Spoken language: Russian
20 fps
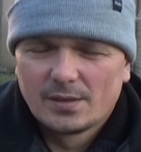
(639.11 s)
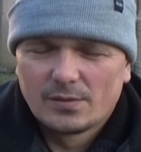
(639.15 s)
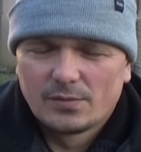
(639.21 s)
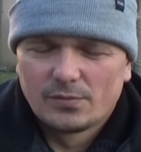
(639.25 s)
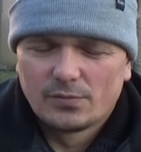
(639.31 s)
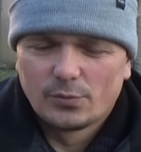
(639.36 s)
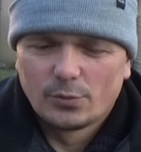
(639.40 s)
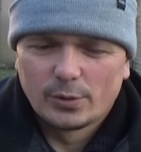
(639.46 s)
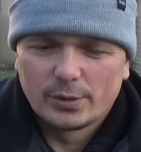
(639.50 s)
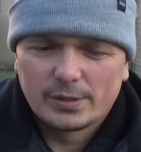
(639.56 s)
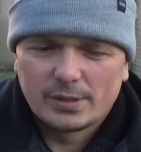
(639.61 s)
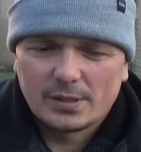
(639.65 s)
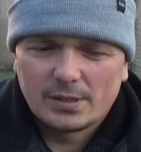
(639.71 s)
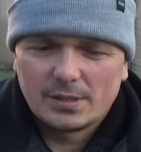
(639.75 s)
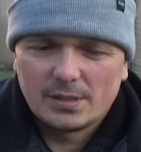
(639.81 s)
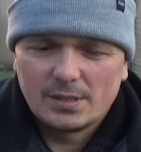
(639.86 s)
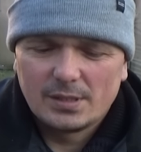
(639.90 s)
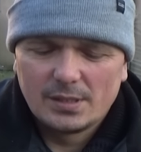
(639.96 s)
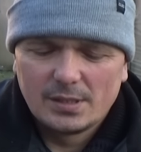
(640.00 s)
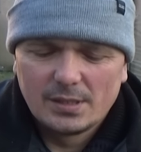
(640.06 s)
Вот.
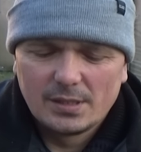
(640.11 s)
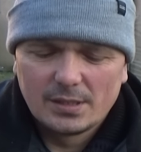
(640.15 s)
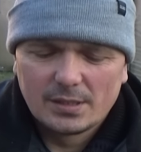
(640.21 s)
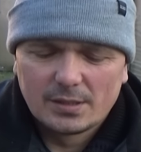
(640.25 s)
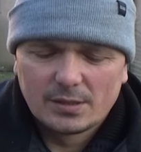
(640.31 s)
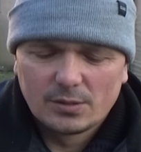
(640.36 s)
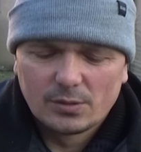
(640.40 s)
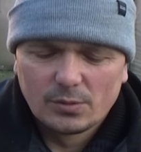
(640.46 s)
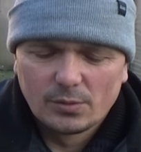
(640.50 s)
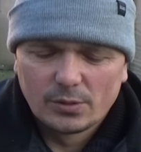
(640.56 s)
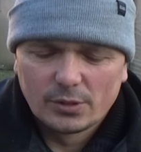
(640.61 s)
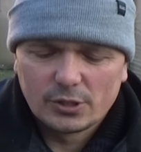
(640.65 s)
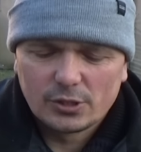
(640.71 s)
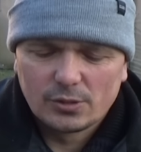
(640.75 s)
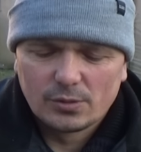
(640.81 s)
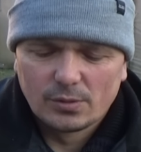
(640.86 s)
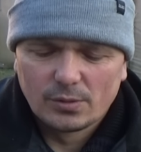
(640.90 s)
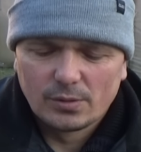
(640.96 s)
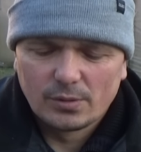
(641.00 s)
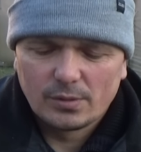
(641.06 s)
И то,
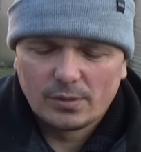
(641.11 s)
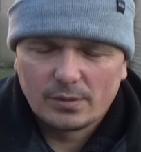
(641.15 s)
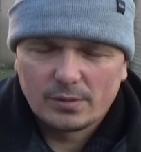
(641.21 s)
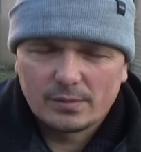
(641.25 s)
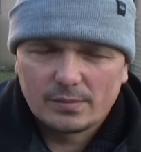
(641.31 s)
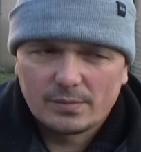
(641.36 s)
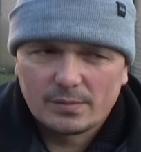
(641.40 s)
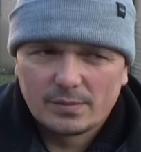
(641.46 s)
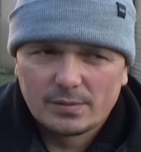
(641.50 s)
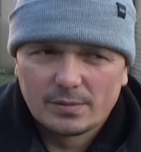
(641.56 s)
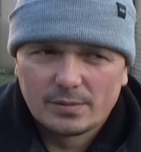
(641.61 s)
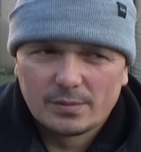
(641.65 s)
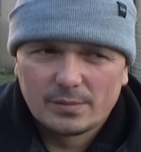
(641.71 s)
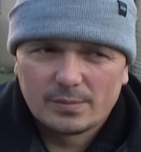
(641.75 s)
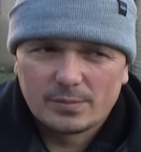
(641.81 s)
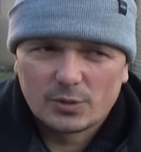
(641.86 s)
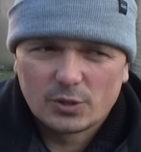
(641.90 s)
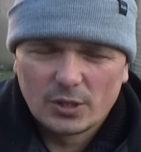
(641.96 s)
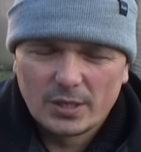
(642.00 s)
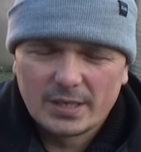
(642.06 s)
что
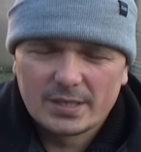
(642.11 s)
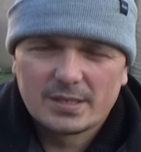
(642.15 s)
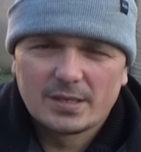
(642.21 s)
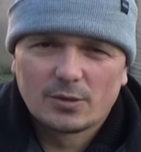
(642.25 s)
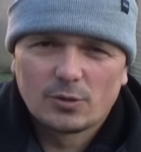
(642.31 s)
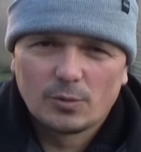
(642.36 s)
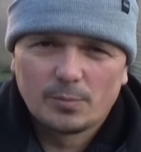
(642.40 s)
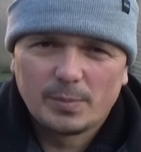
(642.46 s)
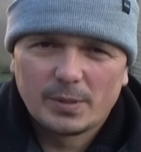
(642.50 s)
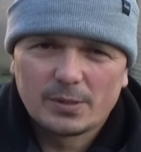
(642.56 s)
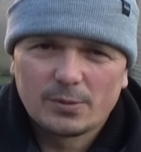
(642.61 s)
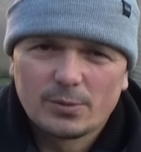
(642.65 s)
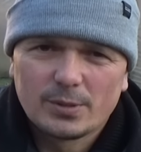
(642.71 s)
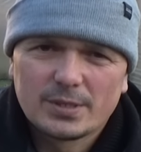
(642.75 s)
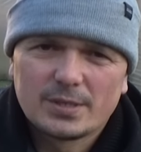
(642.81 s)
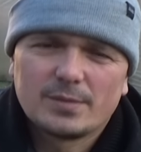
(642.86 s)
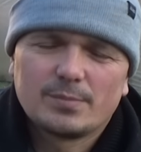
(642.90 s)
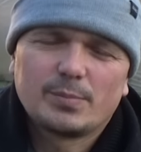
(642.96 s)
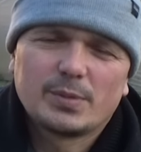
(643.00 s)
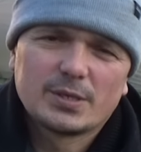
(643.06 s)
э, железный
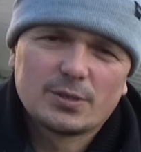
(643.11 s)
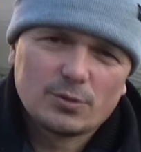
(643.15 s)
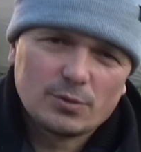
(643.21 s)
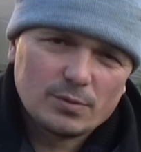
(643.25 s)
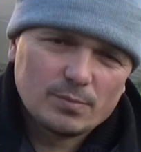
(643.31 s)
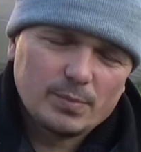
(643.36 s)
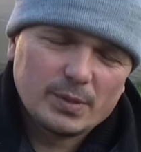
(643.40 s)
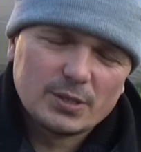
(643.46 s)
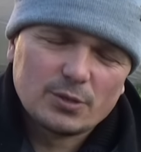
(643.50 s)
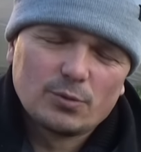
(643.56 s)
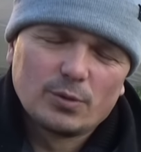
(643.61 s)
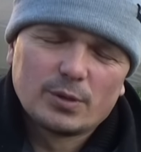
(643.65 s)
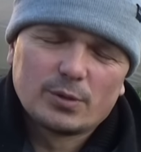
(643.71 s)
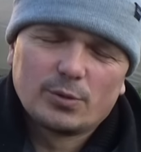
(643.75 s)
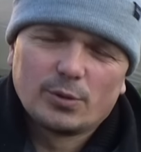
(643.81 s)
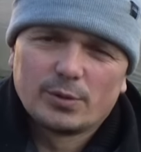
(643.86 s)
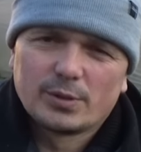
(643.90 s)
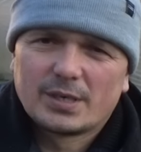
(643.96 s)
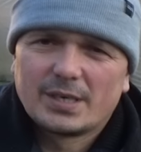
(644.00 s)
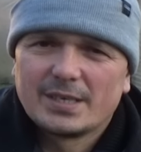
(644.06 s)
купорос, пос
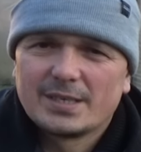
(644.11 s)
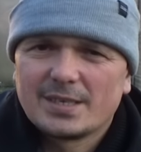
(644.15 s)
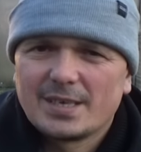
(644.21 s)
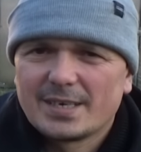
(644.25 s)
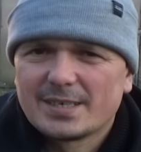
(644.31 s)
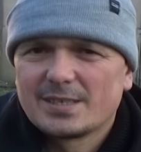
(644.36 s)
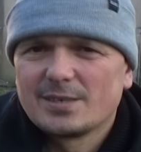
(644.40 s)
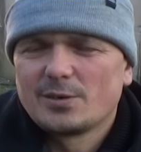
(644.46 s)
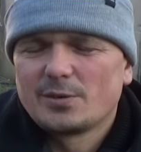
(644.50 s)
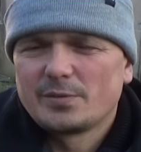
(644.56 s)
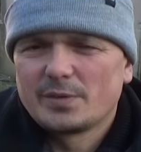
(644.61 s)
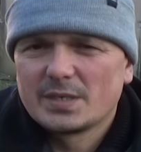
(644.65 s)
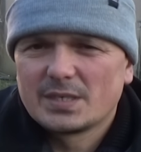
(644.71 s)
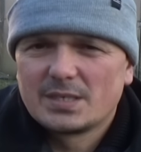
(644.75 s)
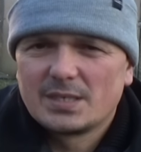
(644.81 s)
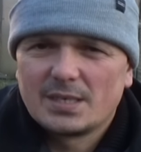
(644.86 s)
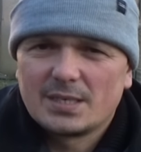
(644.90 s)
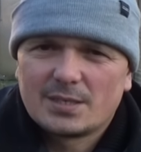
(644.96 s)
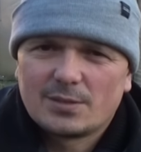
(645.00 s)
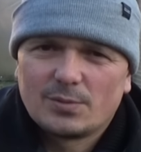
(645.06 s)
поскольку он контактного
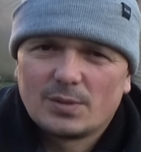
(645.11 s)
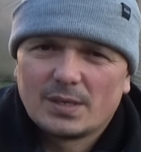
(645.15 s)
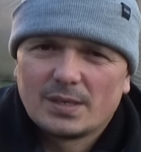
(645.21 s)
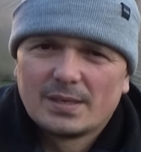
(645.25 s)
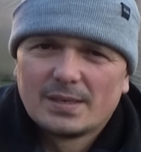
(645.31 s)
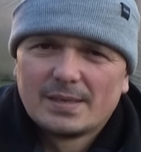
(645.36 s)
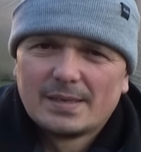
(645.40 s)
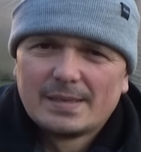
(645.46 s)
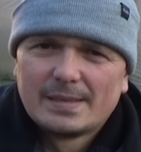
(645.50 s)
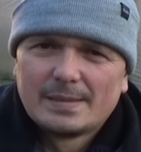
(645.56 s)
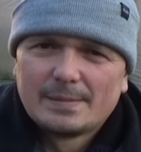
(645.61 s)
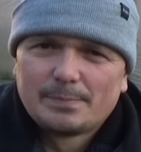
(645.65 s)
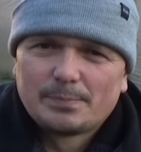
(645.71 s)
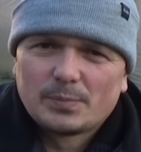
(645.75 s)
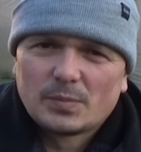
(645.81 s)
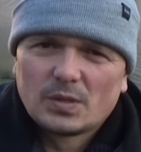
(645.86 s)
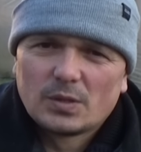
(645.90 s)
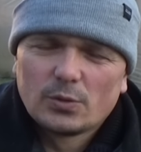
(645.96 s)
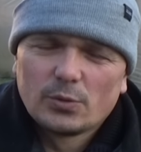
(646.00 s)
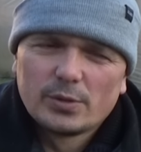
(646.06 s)
воздействия,
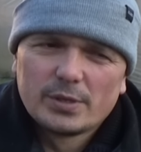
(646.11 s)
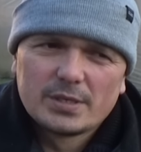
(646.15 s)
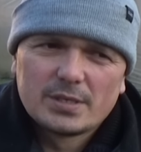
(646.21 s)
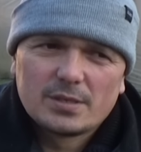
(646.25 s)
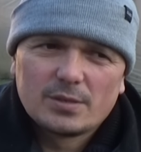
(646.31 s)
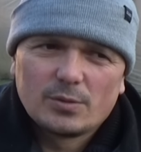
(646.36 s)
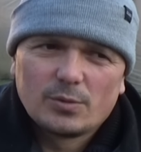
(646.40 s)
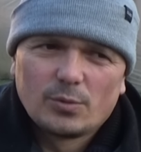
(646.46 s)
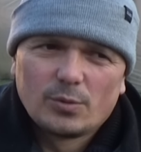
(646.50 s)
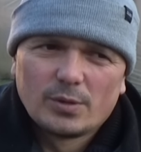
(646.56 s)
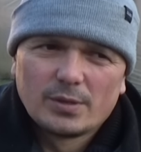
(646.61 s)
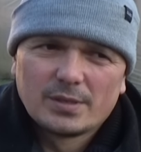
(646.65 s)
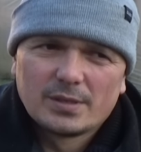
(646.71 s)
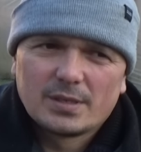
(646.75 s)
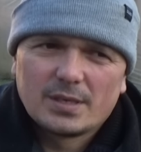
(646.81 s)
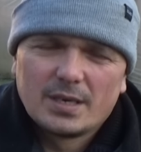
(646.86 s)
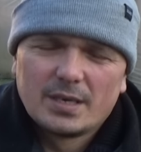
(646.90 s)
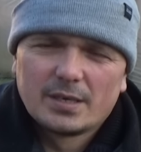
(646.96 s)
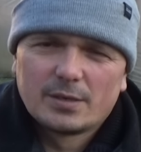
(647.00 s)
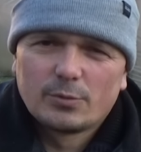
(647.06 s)
то есть
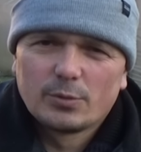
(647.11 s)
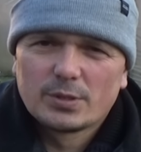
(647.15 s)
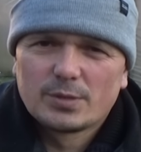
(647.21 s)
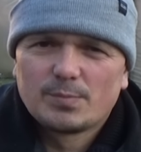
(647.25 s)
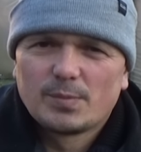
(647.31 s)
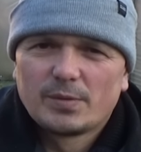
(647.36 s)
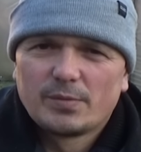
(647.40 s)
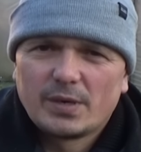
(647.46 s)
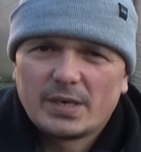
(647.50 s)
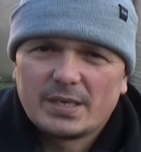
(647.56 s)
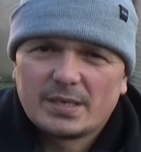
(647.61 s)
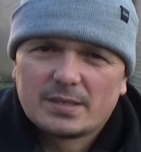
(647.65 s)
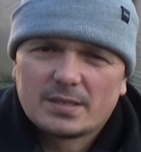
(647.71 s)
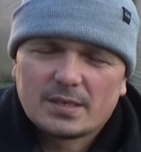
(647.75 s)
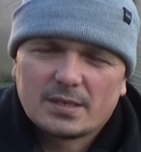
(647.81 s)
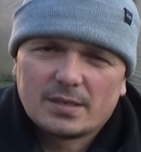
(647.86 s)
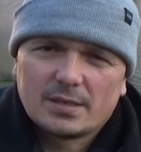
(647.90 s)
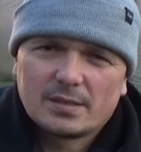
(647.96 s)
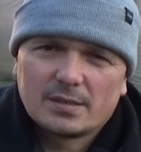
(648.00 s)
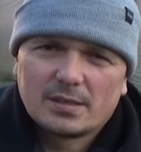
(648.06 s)
он легко
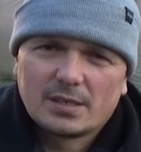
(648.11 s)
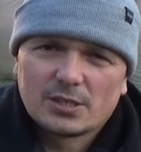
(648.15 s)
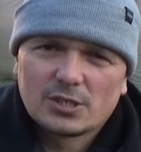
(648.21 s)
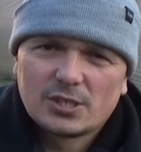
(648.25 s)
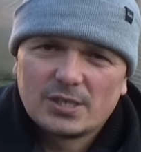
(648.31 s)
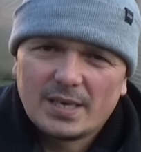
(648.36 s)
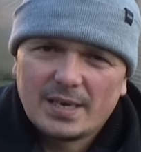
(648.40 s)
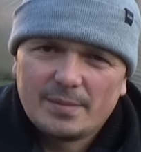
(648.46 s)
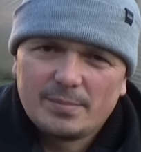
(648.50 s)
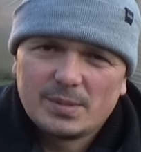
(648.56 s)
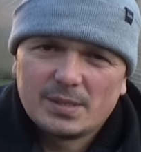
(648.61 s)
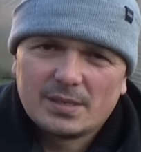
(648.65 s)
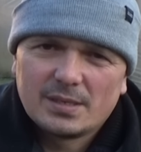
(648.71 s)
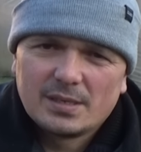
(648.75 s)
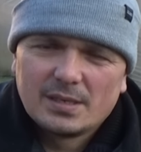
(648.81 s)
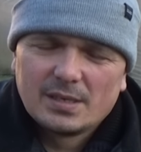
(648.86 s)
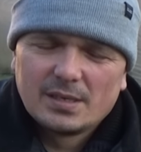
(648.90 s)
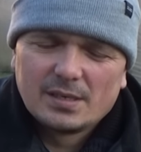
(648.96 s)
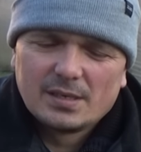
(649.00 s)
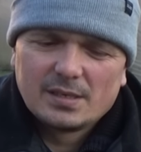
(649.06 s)
смывается дождями
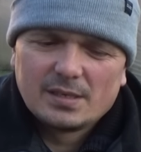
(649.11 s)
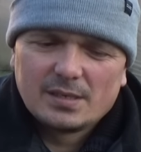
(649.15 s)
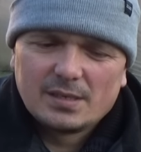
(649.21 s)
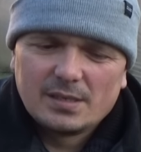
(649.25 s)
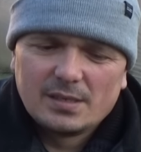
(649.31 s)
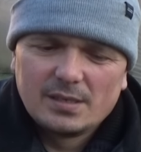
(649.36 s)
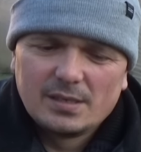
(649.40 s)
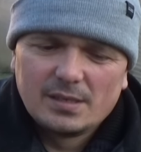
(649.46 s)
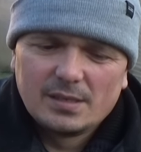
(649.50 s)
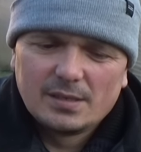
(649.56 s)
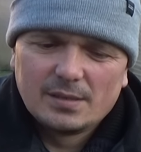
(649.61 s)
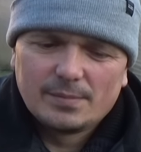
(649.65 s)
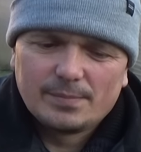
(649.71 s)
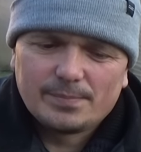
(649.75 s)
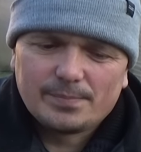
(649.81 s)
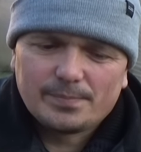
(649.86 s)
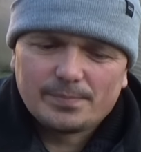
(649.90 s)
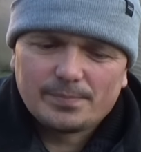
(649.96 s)
и